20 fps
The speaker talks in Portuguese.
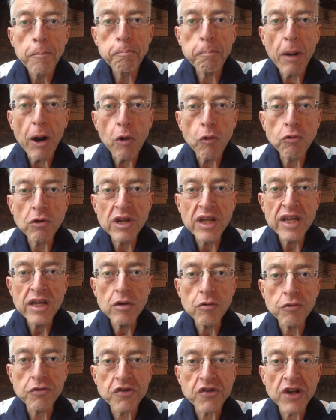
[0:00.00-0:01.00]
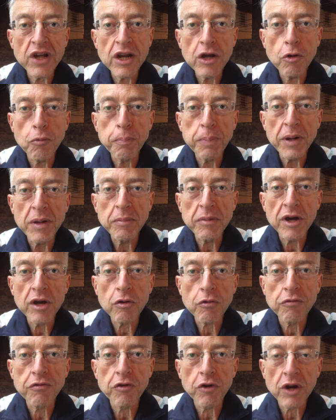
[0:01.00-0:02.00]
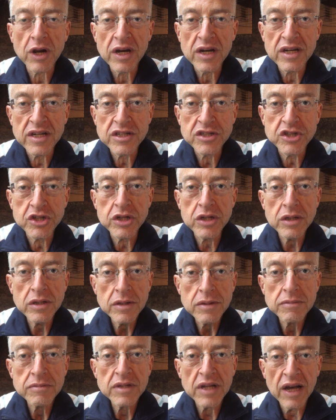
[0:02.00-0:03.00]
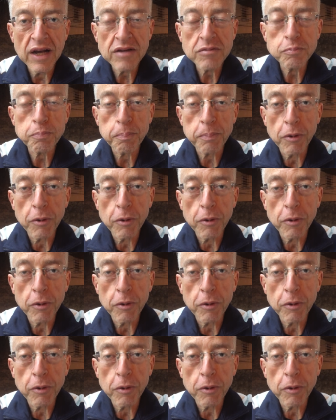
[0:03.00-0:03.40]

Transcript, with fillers: Paulinho seria o primeiro volante, né?